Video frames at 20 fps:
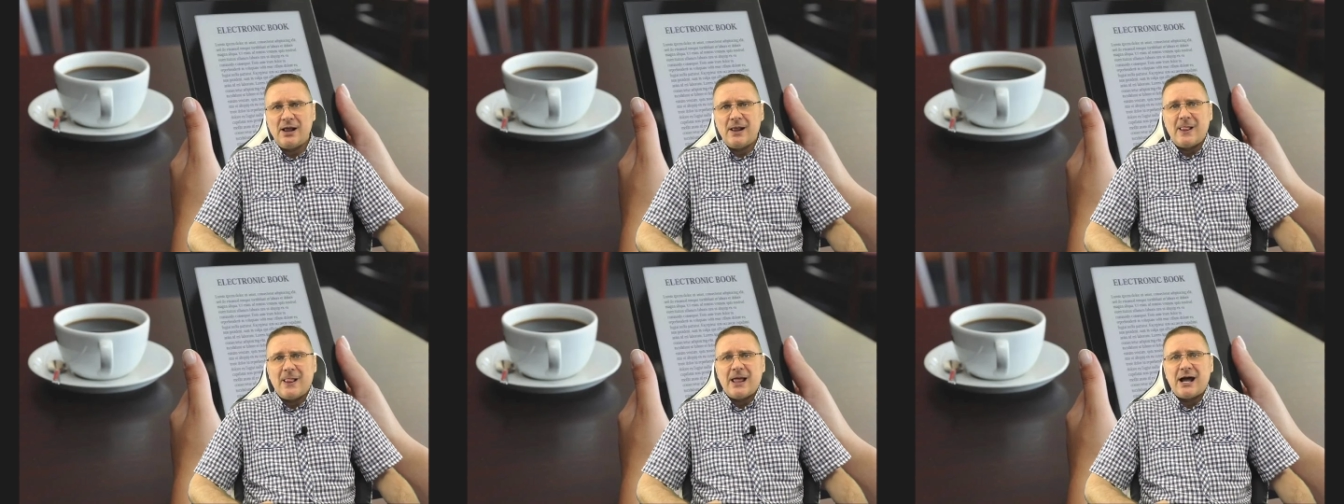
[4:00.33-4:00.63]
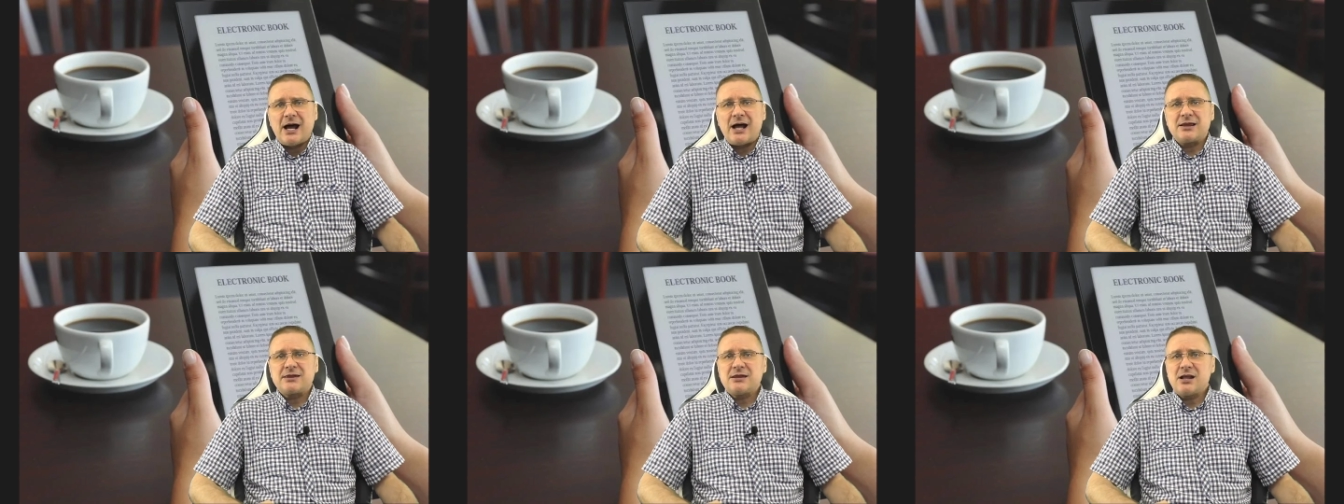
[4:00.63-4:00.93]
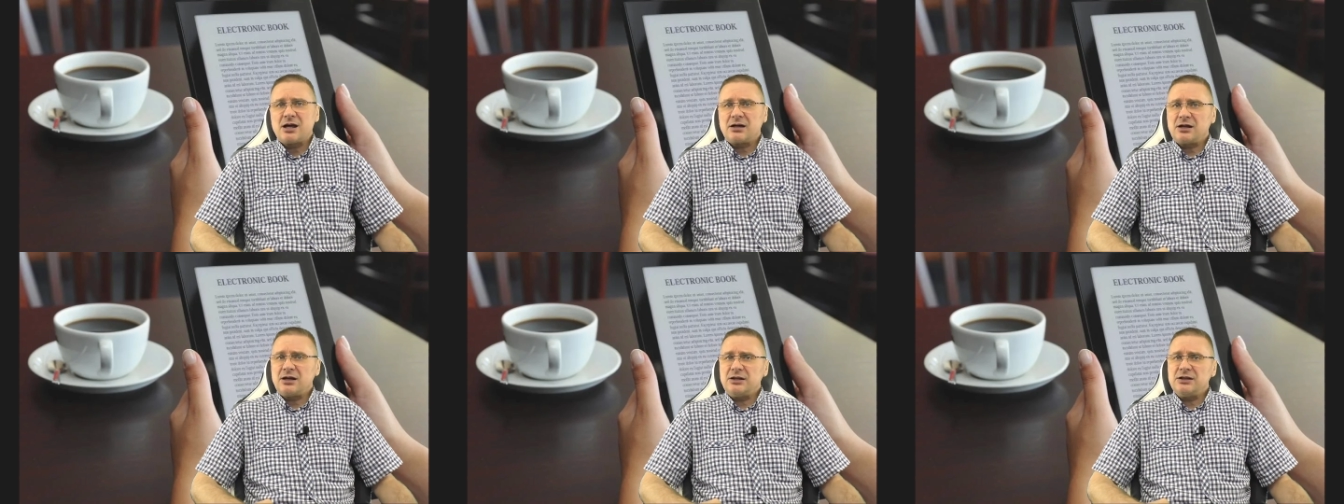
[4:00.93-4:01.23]

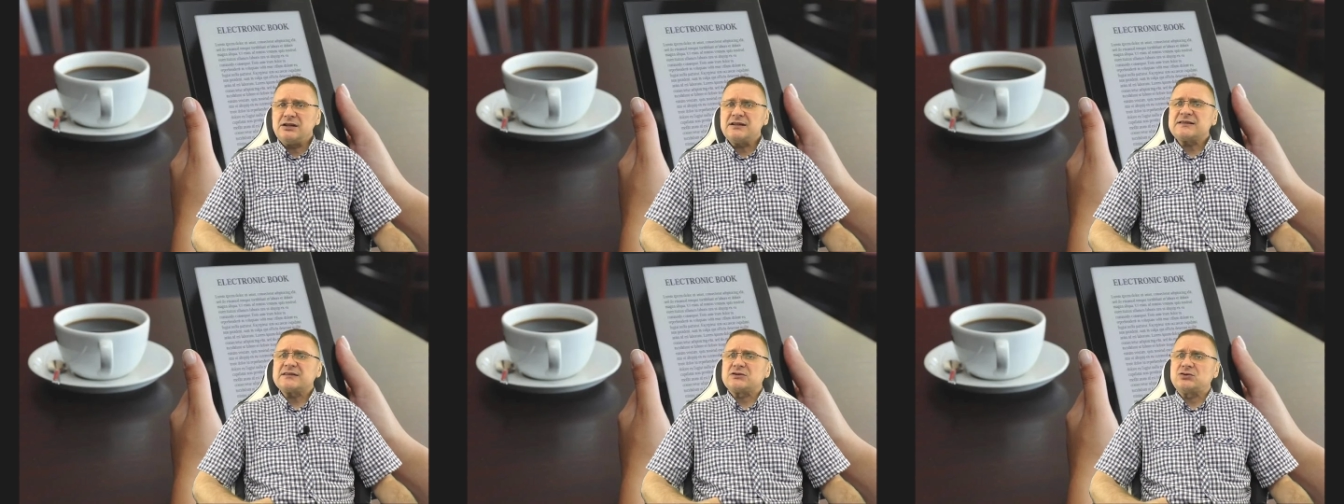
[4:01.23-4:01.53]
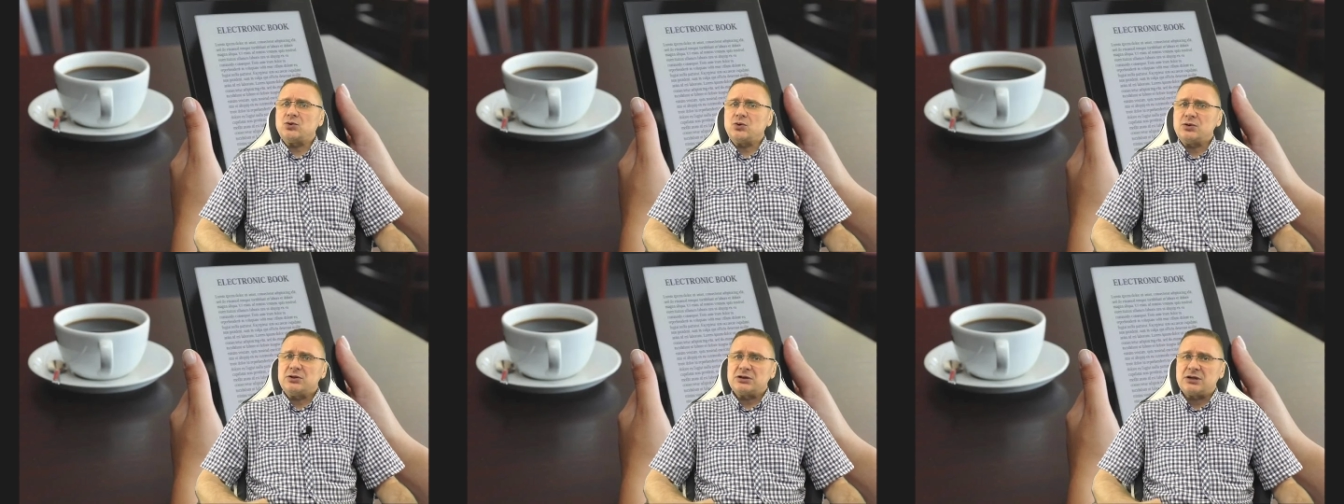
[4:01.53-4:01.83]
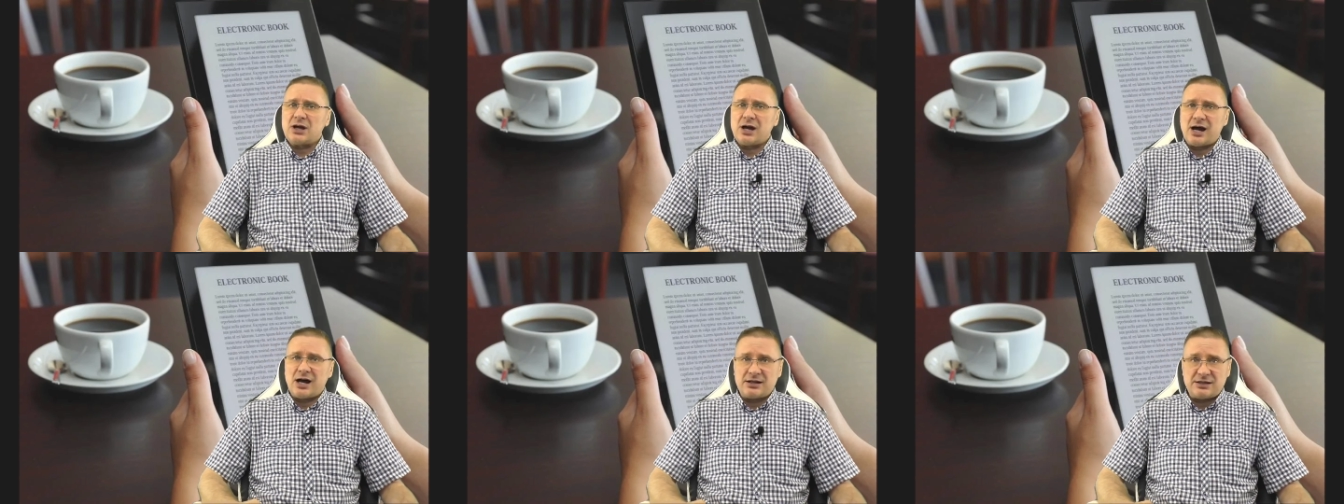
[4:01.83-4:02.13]
однако и
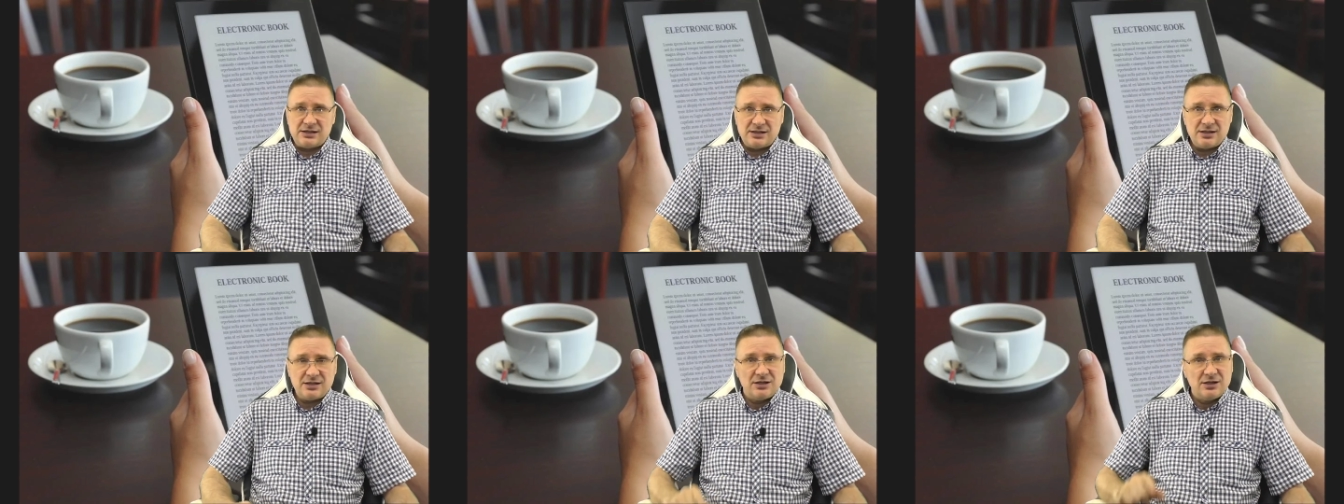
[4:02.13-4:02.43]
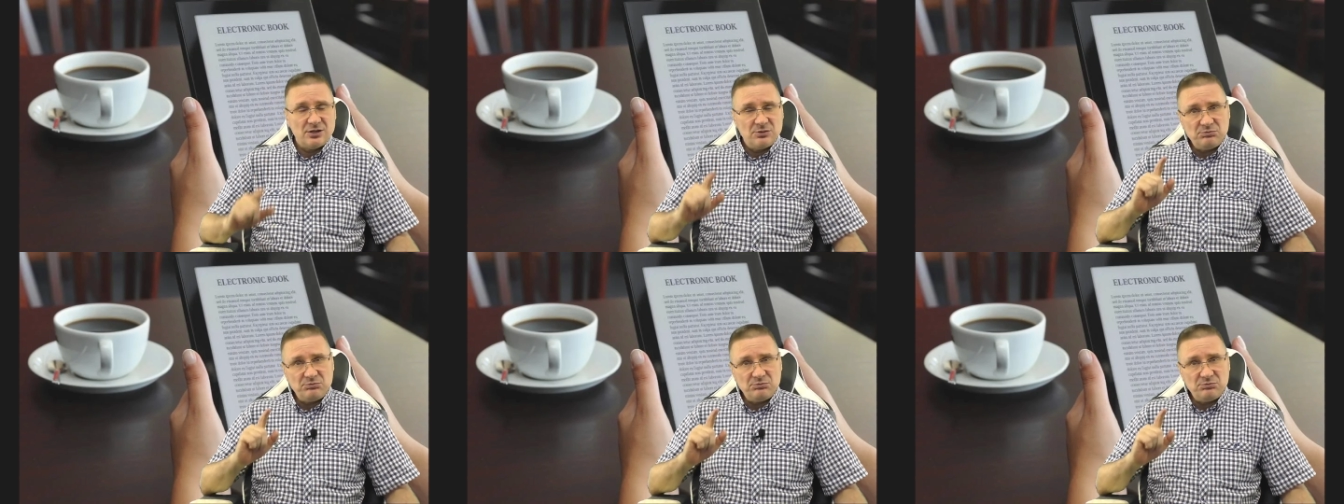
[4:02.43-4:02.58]
стоят они